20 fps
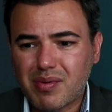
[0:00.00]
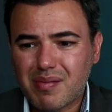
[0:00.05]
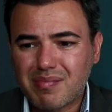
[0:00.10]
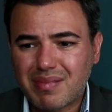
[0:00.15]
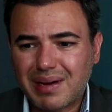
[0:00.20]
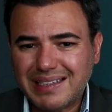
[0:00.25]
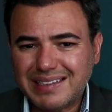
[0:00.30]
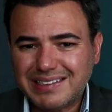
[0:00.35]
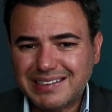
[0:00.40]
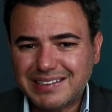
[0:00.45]
forma
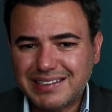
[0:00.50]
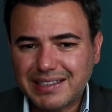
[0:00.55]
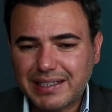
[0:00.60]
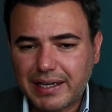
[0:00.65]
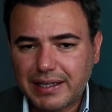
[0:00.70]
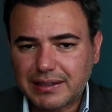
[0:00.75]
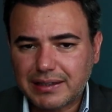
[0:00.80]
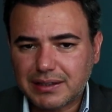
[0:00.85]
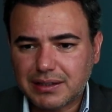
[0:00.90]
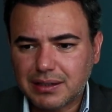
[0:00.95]
mais
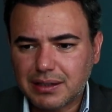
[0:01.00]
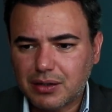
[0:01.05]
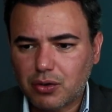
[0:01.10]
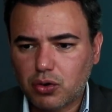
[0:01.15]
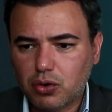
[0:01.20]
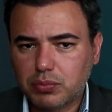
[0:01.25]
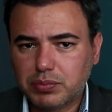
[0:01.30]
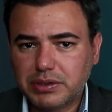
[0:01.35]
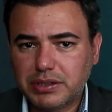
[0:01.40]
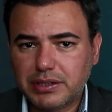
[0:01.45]

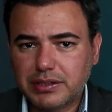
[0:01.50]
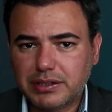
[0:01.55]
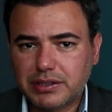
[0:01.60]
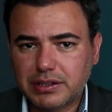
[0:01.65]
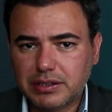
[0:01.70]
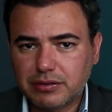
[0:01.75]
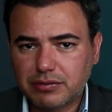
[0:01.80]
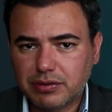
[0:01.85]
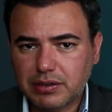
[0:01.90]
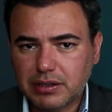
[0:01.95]
direta,
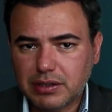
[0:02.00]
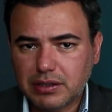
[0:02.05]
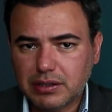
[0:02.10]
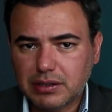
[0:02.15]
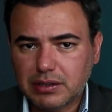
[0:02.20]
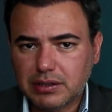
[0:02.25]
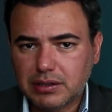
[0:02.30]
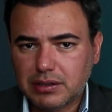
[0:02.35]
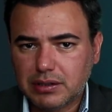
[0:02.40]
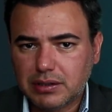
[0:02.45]
objetiva
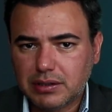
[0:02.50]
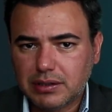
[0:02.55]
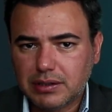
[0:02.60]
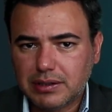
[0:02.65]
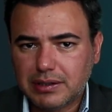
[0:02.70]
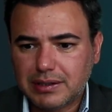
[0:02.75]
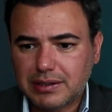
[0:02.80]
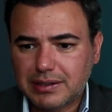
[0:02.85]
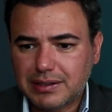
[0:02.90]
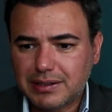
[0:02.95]

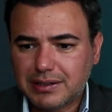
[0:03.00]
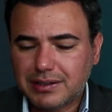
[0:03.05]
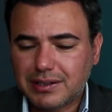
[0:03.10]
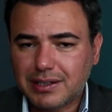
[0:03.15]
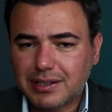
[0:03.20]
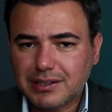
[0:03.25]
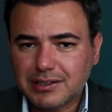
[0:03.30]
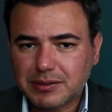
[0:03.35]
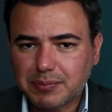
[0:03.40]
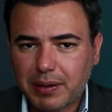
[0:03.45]
e
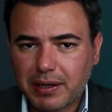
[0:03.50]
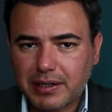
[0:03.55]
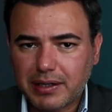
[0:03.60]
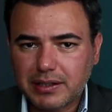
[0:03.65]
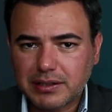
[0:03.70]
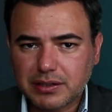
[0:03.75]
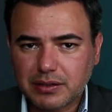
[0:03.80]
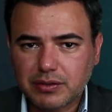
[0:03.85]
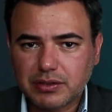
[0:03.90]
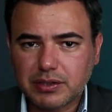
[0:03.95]

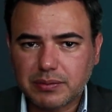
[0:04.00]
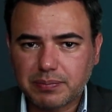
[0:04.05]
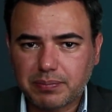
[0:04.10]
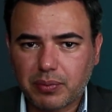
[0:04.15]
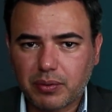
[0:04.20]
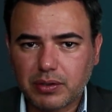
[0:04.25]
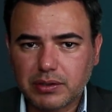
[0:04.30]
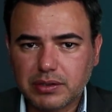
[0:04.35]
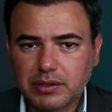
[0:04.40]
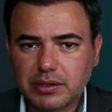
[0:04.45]
transparente que você
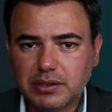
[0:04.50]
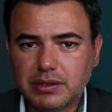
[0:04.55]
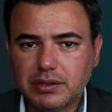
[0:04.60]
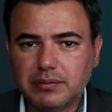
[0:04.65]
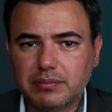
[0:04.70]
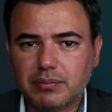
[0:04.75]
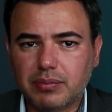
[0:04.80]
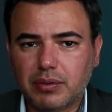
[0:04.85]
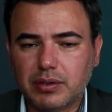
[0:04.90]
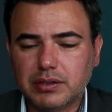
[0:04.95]
pode,
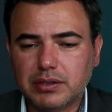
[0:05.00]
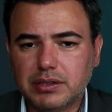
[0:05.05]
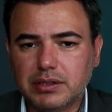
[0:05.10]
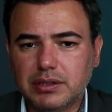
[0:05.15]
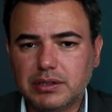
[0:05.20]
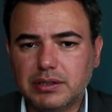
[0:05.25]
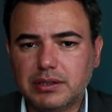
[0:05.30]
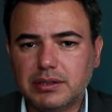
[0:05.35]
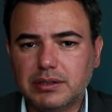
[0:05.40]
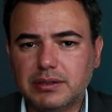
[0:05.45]

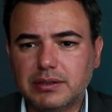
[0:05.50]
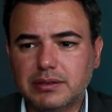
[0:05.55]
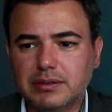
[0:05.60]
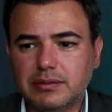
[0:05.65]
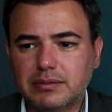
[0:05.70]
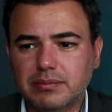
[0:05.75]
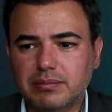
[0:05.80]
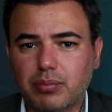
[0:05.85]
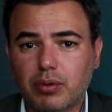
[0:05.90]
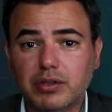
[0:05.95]
pode,
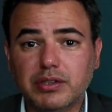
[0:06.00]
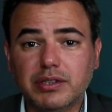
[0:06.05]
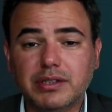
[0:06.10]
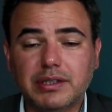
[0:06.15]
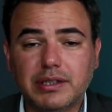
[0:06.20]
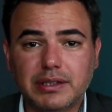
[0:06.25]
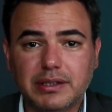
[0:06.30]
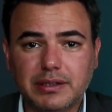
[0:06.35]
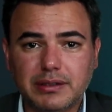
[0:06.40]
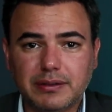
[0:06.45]
pode
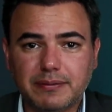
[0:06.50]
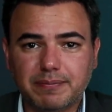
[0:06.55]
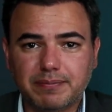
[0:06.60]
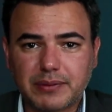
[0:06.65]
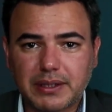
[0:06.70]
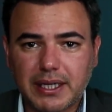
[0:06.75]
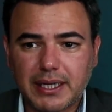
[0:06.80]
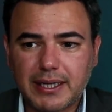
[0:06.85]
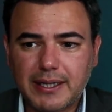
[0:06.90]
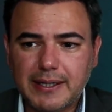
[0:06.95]
ter,
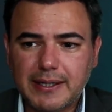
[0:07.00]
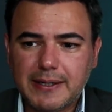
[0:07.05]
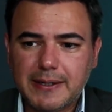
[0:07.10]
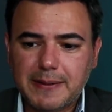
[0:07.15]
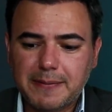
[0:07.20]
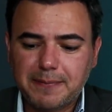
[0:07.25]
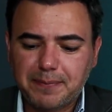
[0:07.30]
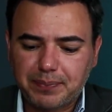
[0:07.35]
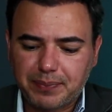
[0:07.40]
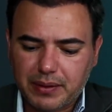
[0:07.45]
tá?
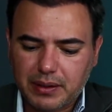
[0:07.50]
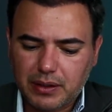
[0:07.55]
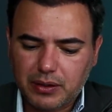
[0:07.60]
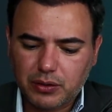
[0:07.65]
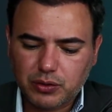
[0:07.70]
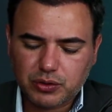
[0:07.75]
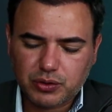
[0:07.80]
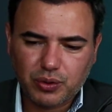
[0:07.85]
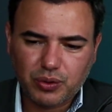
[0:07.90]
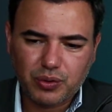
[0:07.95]

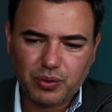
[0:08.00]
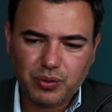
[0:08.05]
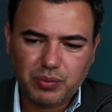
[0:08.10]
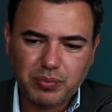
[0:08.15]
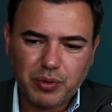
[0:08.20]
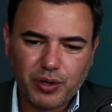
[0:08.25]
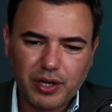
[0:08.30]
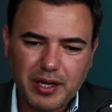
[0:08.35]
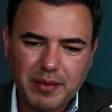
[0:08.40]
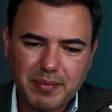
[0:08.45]
Eu sou,
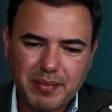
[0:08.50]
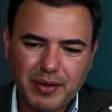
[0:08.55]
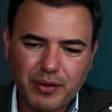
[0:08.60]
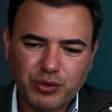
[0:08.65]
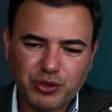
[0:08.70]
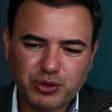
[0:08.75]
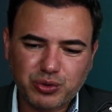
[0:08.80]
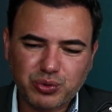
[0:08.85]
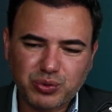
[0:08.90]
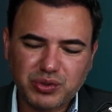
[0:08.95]
o meu lema
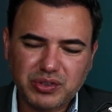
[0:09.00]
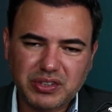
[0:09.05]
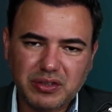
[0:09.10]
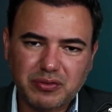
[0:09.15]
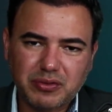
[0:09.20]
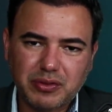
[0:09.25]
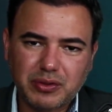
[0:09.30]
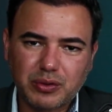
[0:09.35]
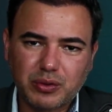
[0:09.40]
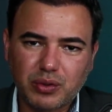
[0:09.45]
é o estudo
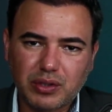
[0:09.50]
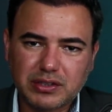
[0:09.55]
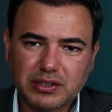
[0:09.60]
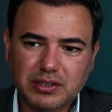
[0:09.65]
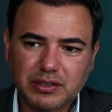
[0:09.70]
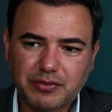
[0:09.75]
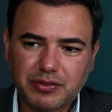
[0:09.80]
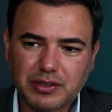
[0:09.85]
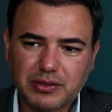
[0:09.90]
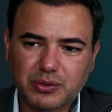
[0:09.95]
sem firula,
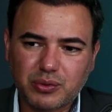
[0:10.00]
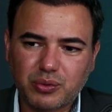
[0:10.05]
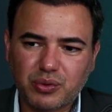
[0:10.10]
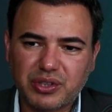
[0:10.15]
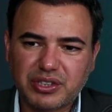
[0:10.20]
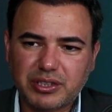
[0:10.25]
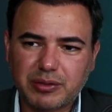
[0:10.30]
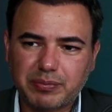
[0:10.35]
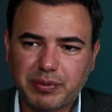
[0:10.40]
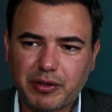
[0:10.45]
sem
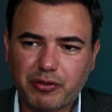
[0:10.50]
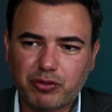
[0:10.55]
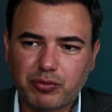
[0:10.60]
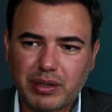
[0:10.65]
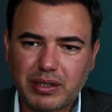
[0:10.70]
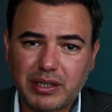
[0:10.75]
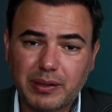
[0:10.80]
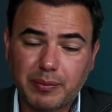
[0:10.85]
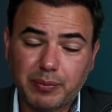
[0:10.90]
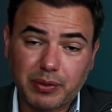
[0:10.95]
frescura e sem
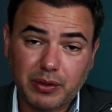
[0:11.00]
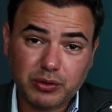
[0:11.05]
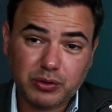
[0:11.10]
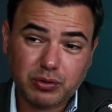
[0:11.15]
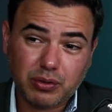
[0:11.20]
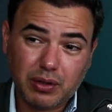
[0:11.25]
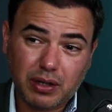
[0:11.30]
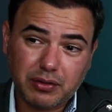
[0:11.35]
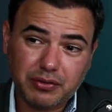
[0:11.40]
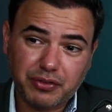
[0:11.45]
perfumaria, porque eu
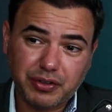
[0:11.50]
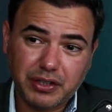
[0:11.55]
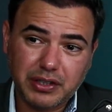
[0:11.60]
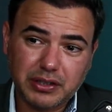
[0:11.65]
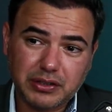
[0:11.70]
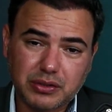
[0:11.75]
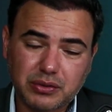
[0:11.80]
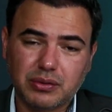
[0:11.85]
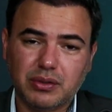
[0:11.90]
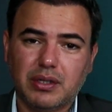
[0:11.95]
sou
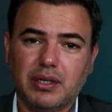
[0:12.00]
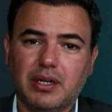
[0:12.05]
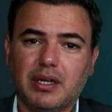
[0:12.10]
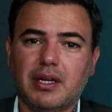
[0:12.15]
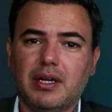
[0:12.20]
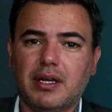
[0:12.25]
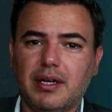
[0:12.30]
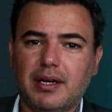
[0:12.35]
avesso